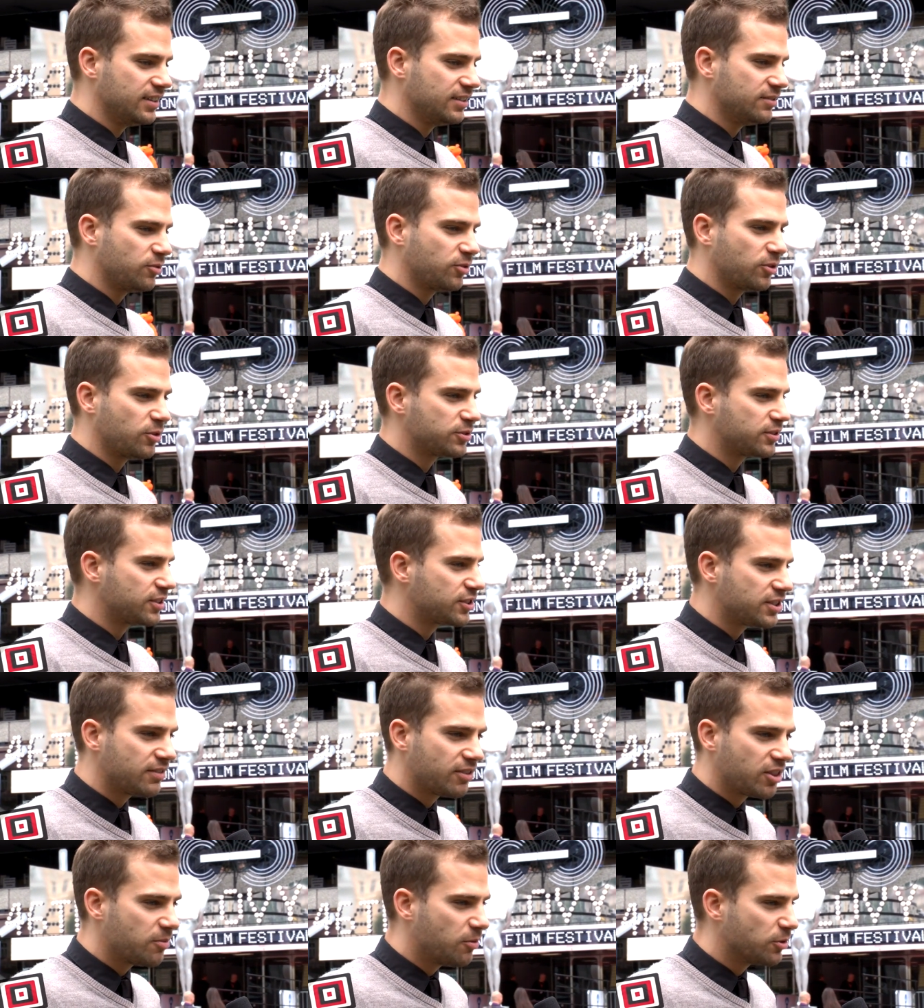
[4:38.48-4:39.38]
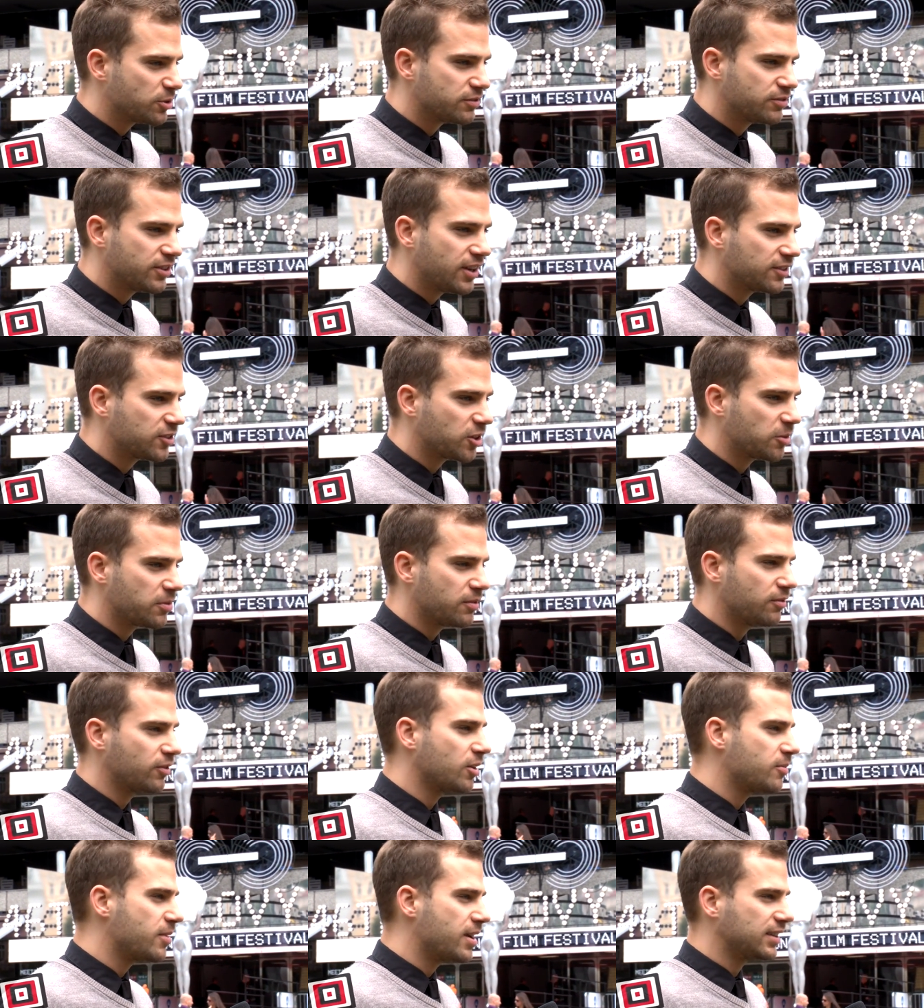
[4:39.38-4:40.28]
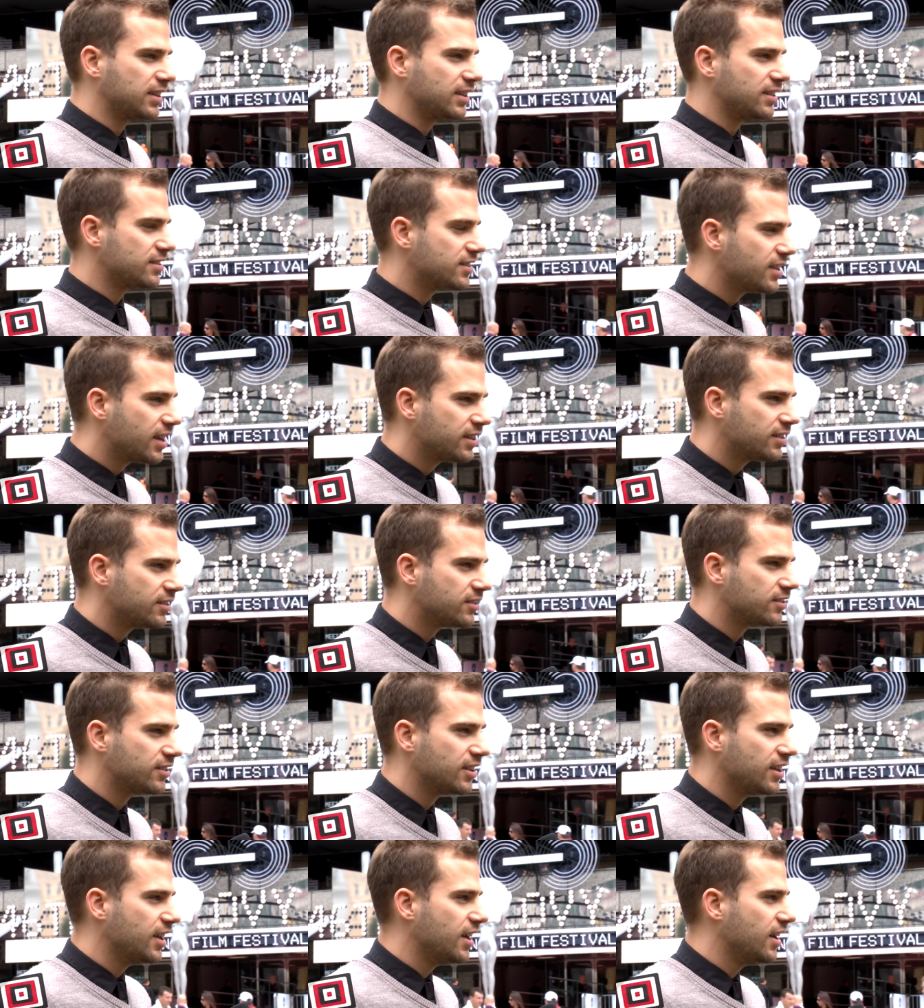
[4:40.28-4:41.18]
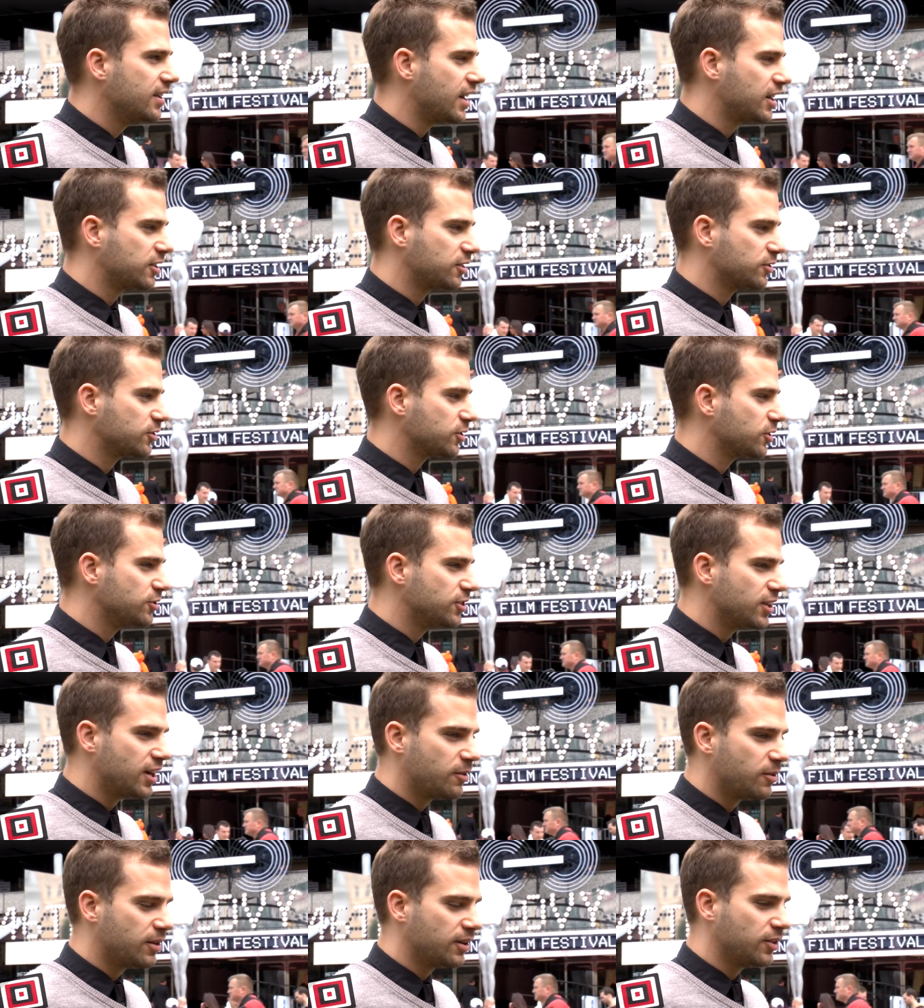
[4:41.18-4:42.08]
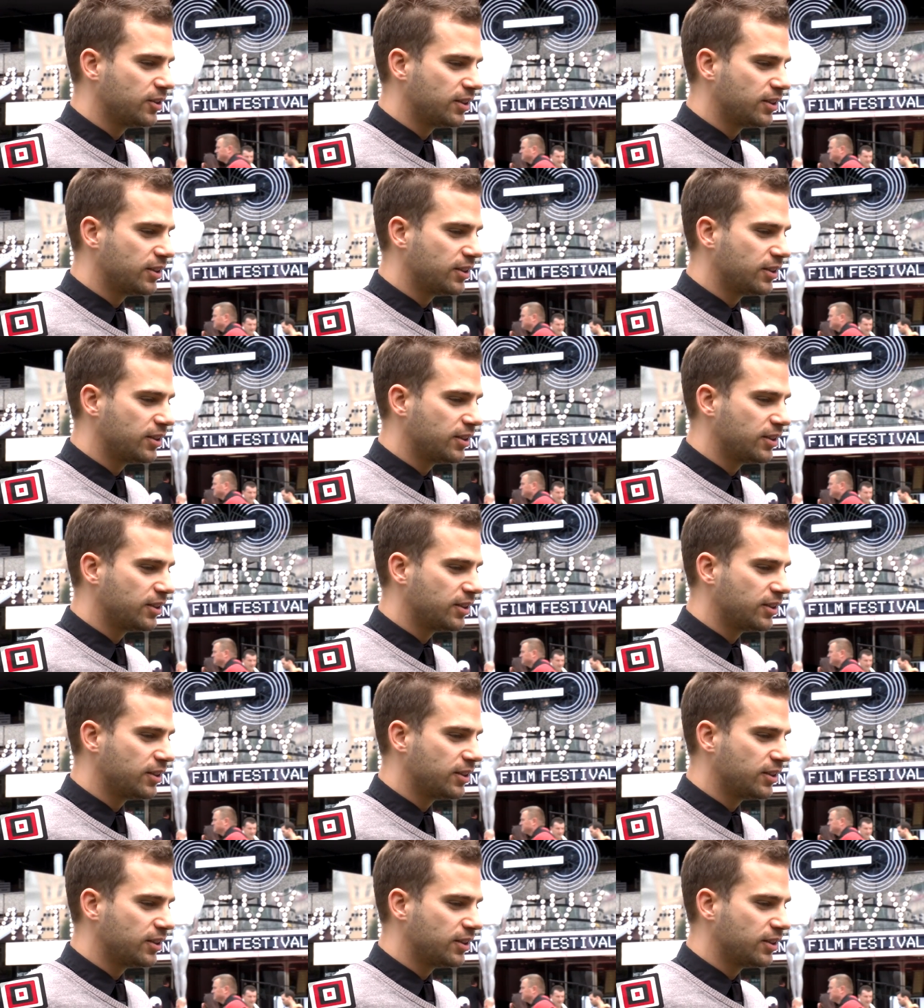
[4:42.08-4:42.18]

w ogóle już też nie wiadomo, czy filantropia w ogóle ma jakiś sens, jak to wszystko działa.